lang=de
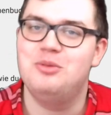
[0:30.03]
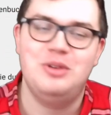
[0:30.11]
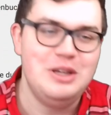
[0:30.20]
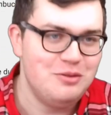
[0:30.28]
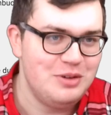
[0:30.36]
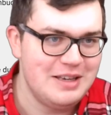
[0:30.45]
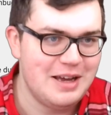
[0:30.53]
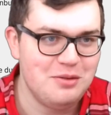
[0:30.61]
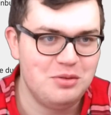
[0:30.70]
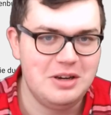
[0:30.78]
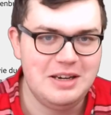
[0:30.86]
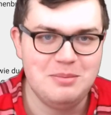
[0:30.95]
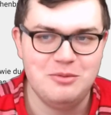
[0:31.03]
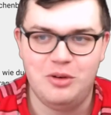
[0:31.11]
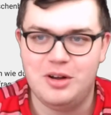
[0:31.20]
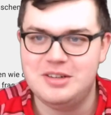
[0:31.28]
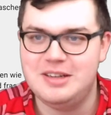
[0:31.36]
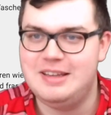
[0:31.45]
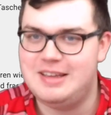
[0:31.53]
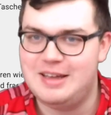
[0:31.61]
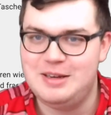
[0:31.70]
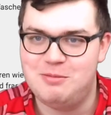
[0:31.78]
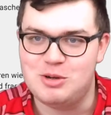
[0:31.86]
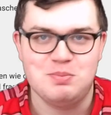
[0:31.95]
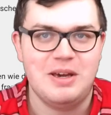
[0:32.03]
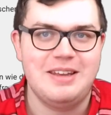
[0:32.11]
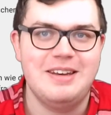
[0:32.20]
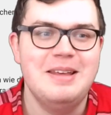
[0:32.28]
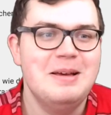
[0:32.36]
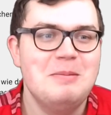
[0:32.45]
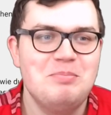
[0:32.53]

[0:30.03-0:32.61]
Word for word: Vielen, vielen Dank für die lieben Worte. Ich kann dir versprechen,